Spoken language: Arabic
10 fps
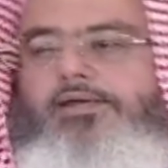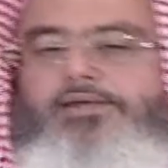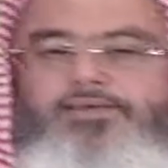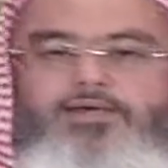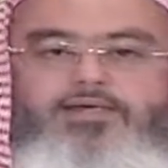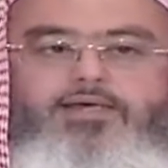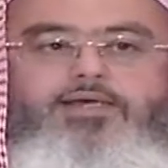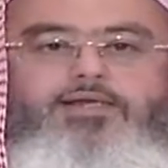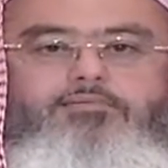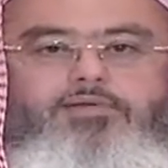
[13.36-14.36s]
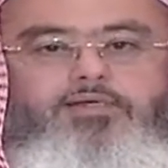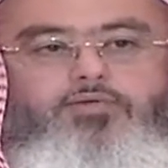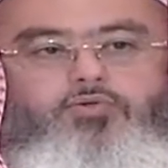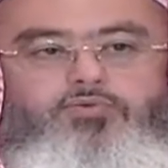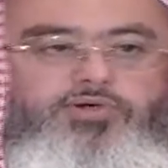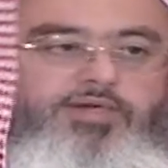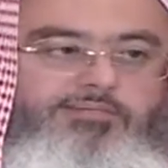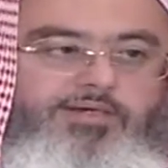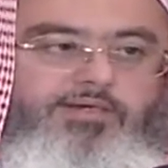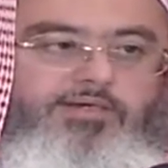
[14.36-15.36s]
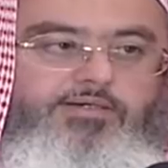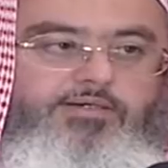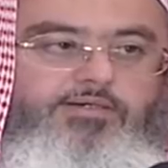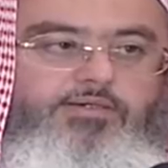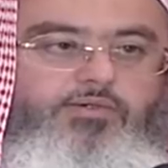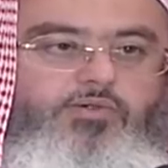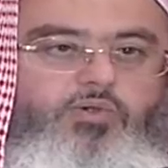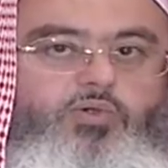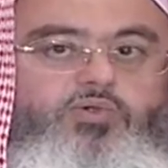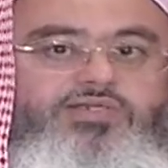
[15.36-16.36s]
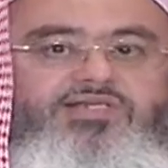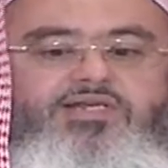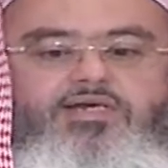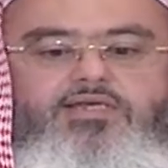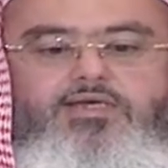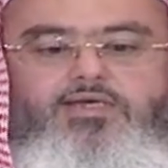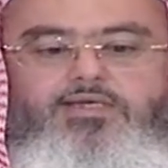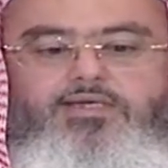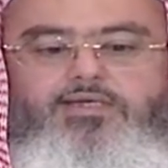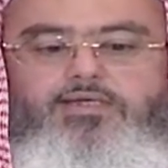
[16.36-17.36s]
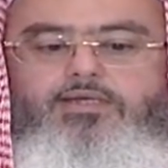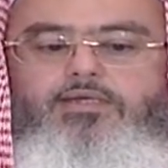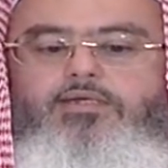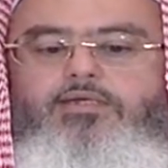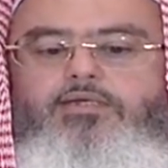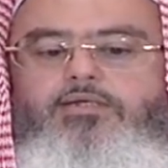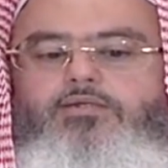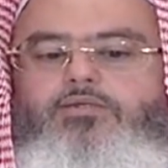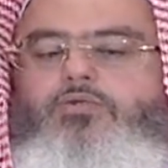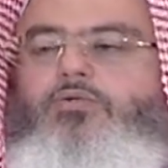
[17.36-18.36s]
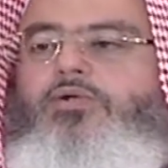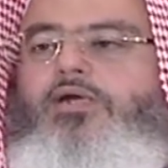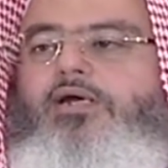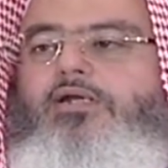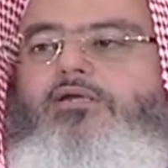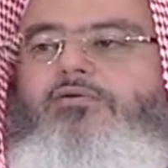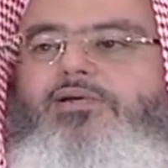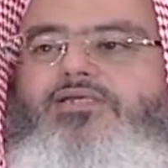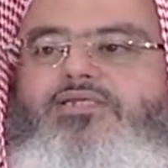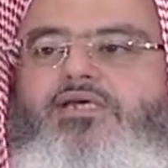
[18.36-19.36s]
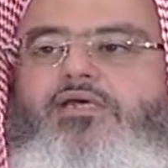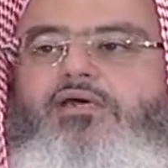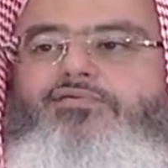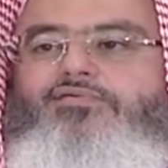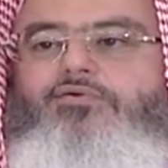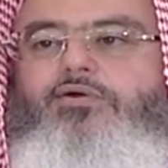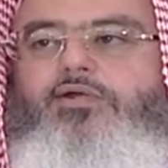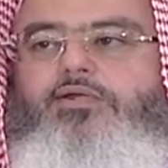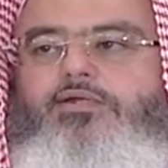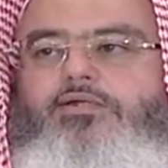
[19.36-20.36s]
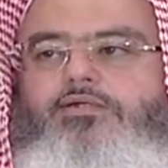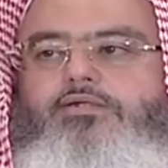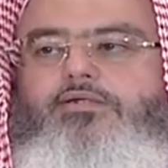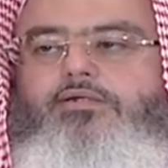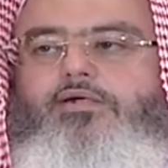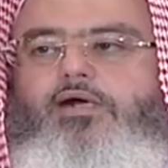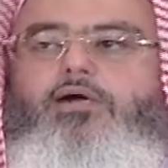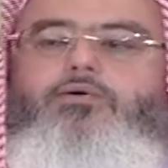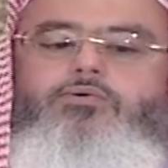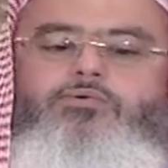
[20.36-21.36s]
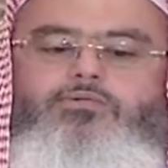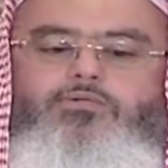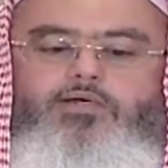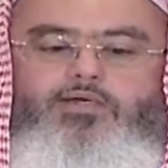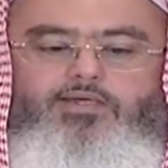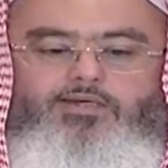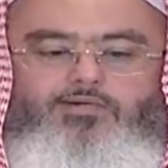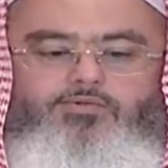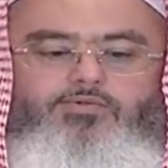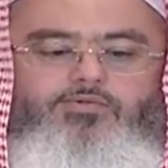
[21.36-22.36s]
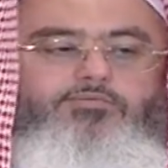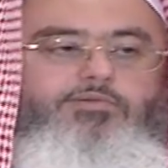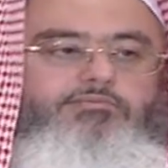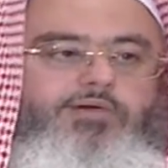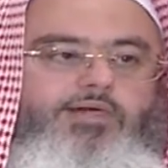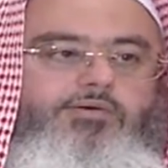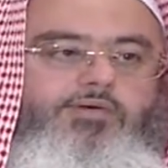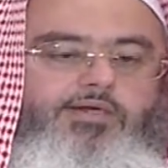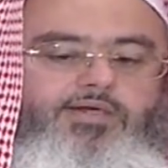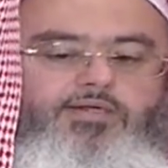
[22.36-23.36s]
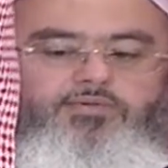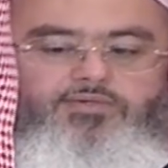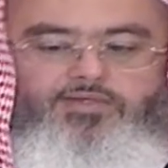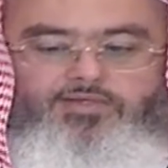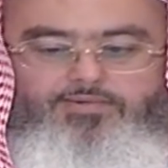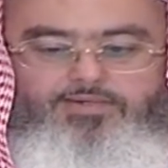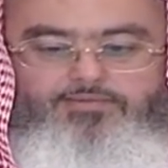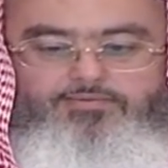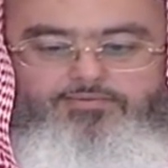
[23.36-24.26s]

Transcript: إذا كان الميت محرما غسل كغيره دون أن يمس كافورا أو غيره مما له رائحة طيبة